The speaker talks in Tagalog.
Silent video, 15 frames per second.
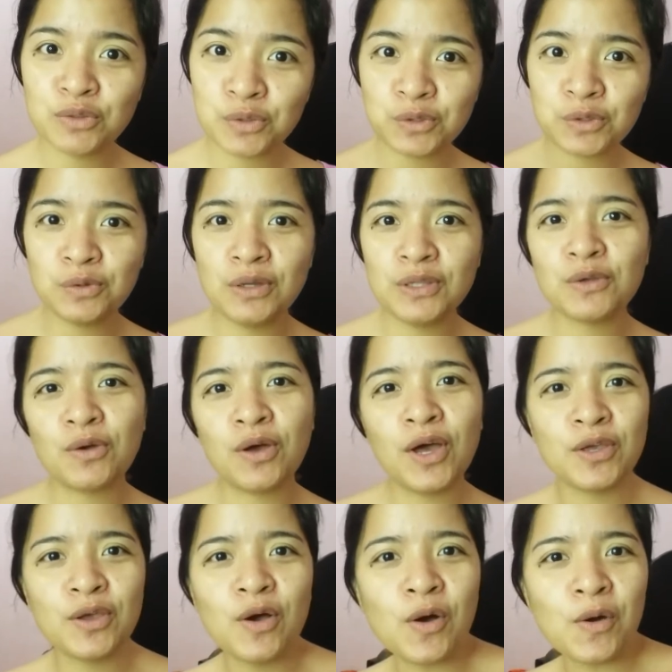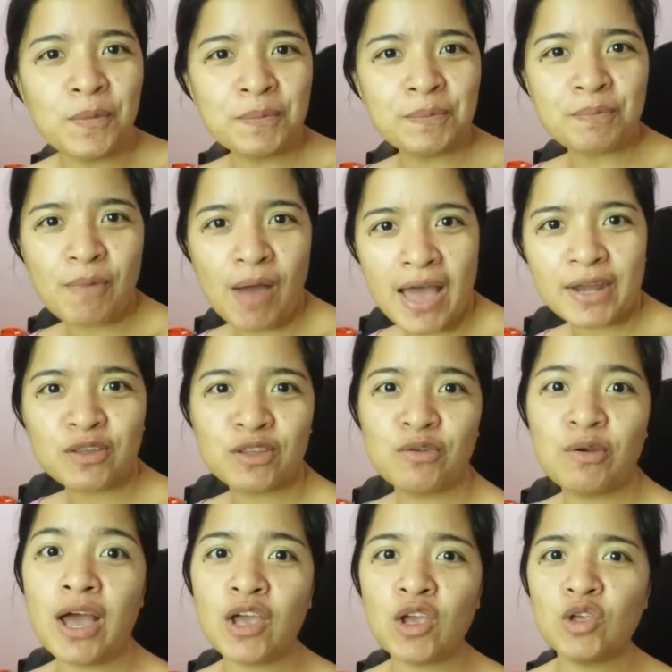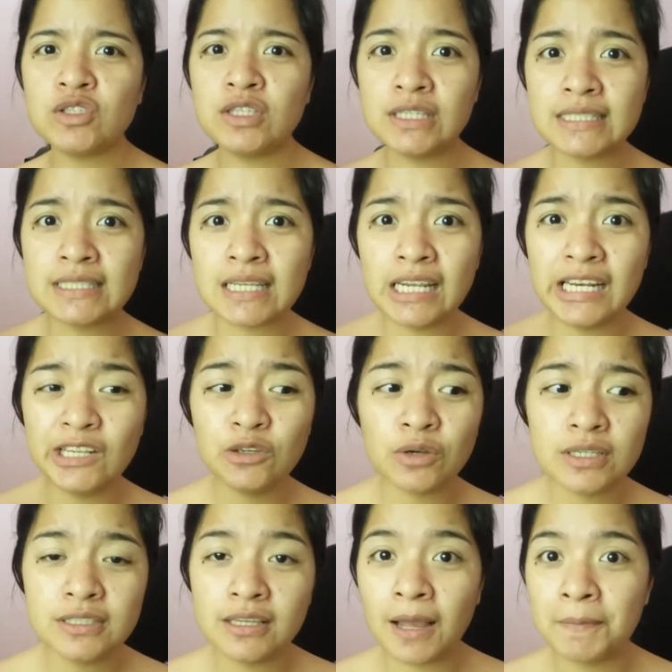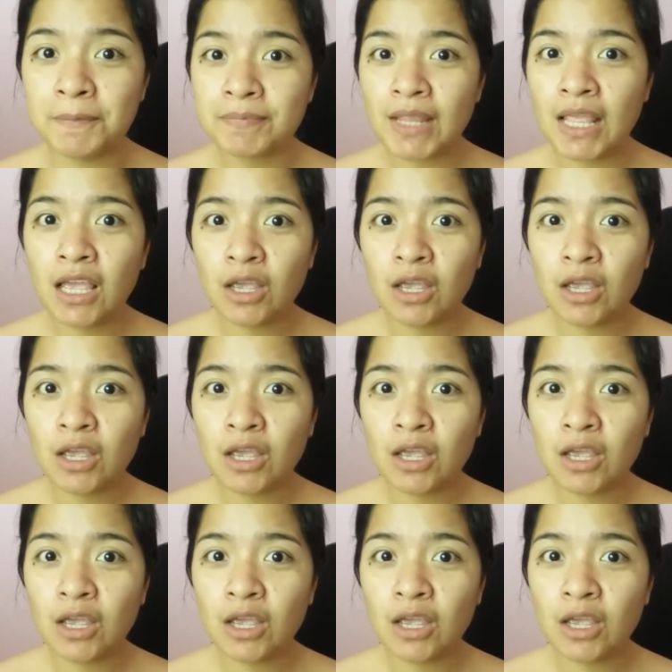tuturuan ko kayo kung paano nyo aayusin na sarili nyo kasi nga,